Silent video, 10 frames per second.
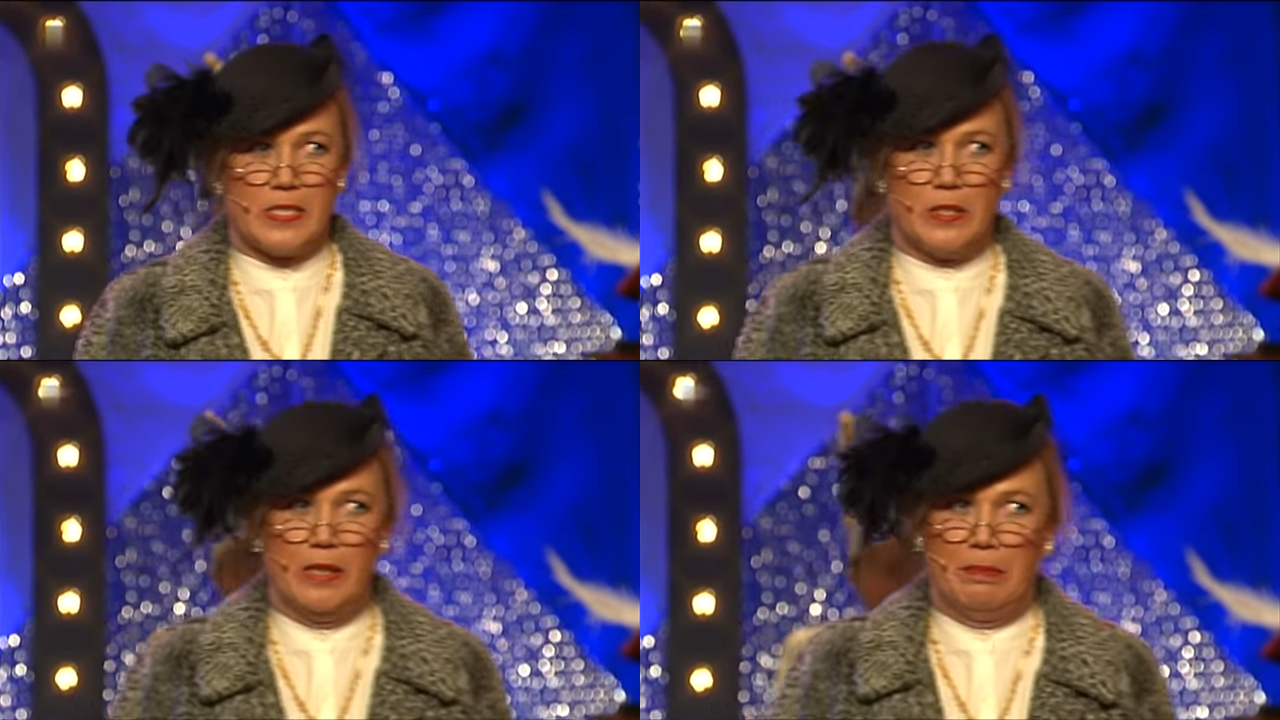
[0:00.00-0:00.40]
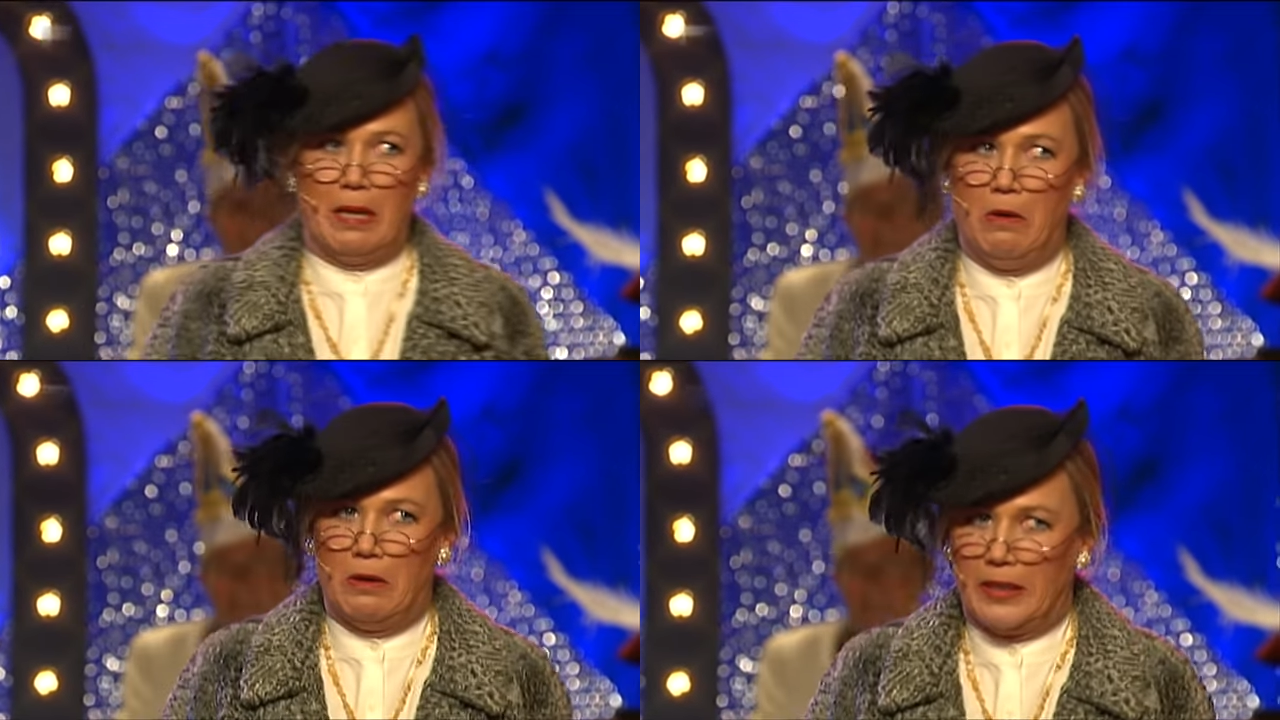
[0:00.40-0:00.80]
soll,
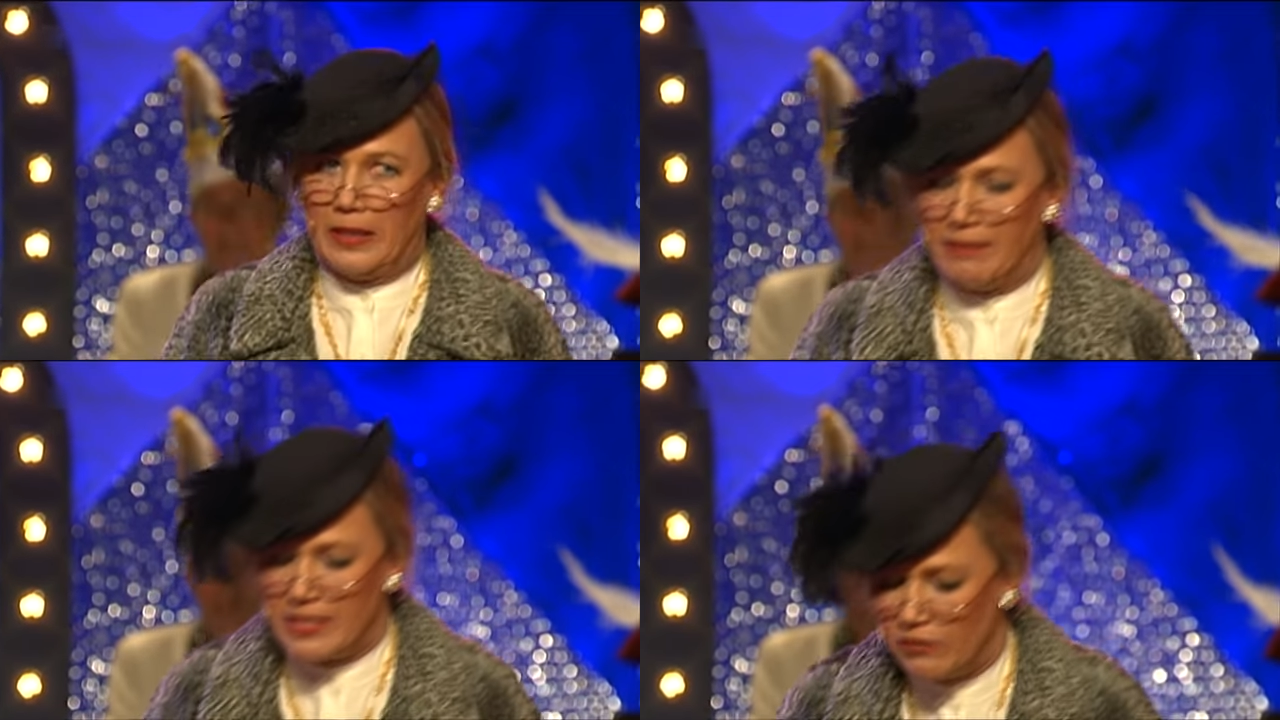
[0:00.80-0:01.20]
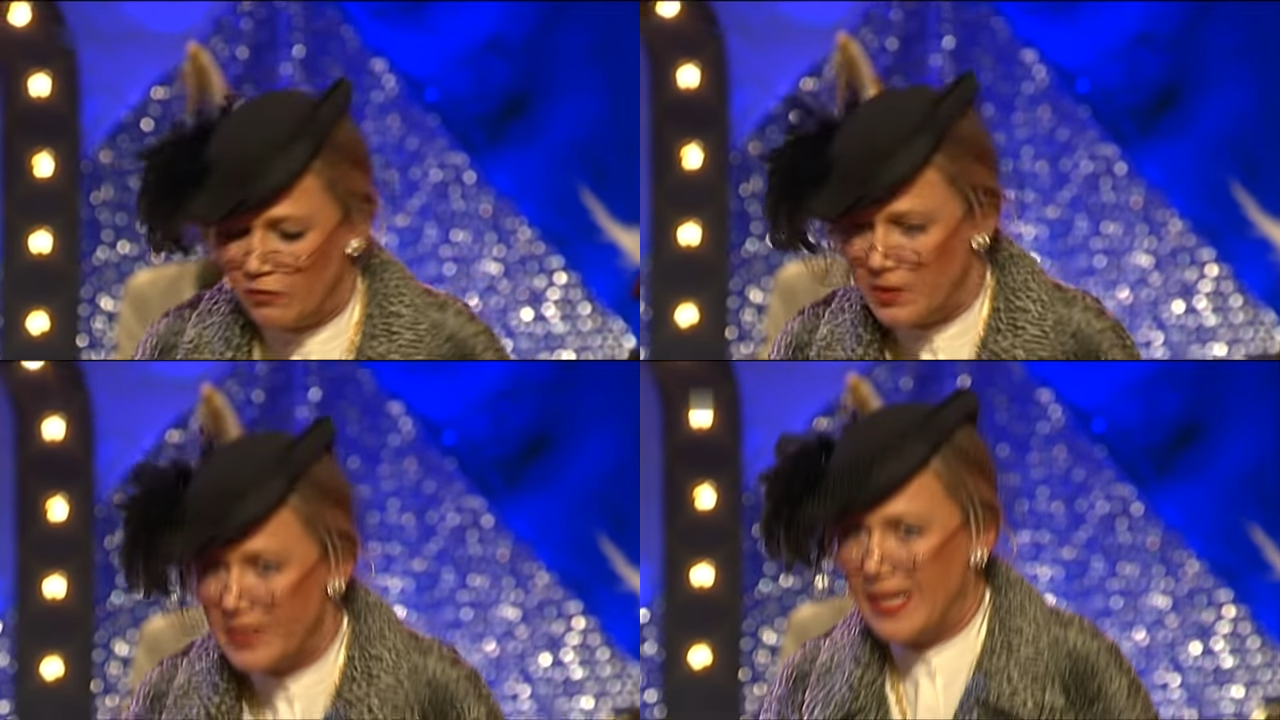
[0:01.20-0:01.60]
brauche ich was
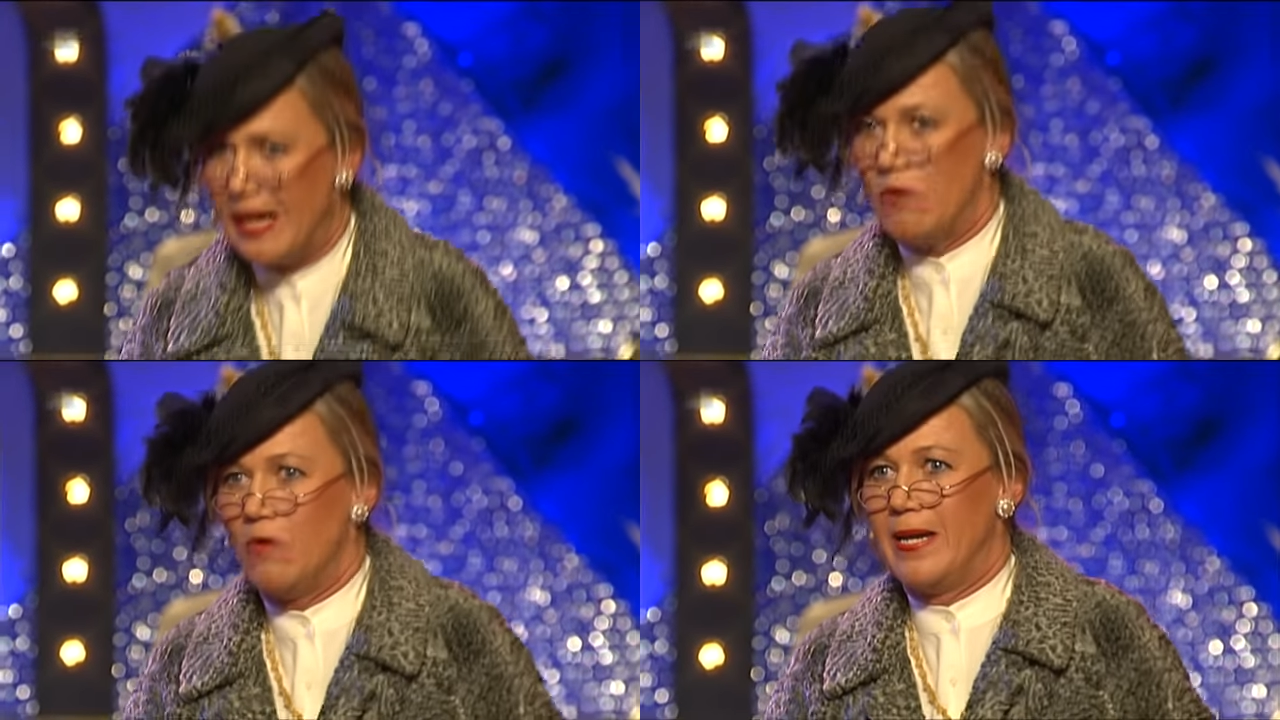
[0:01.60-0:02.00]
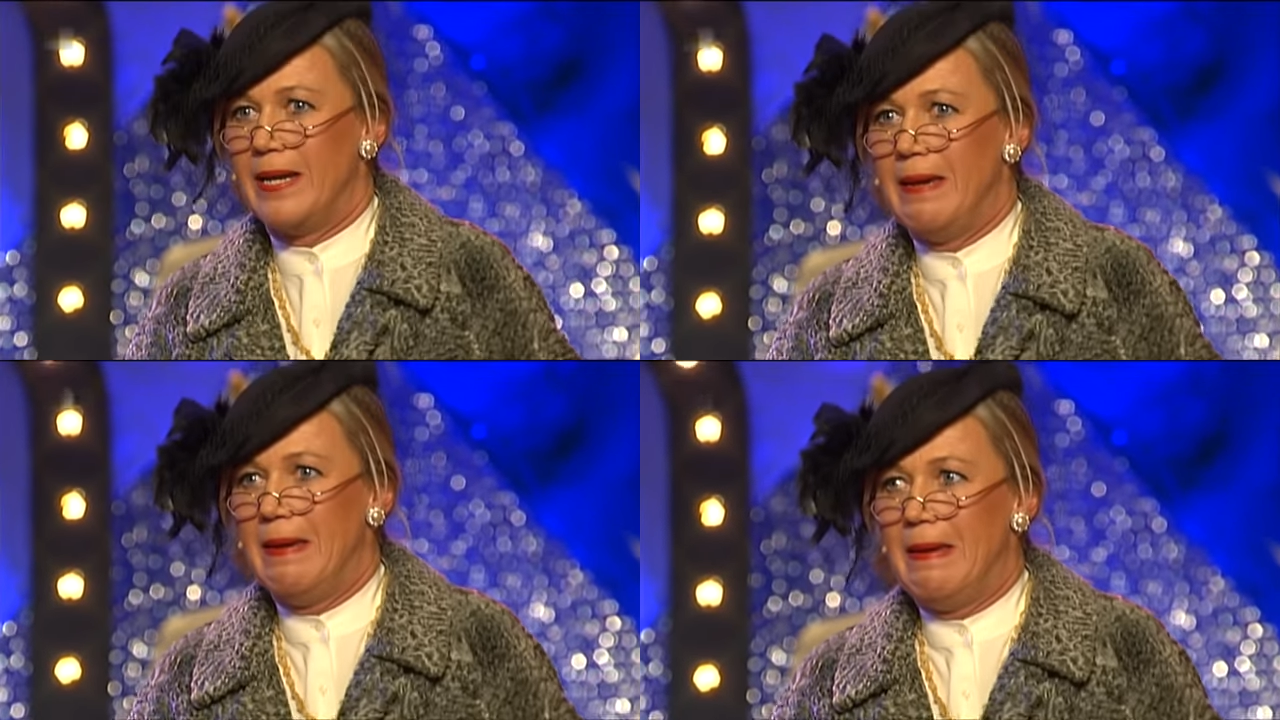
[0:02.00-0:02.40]
fürs Auge.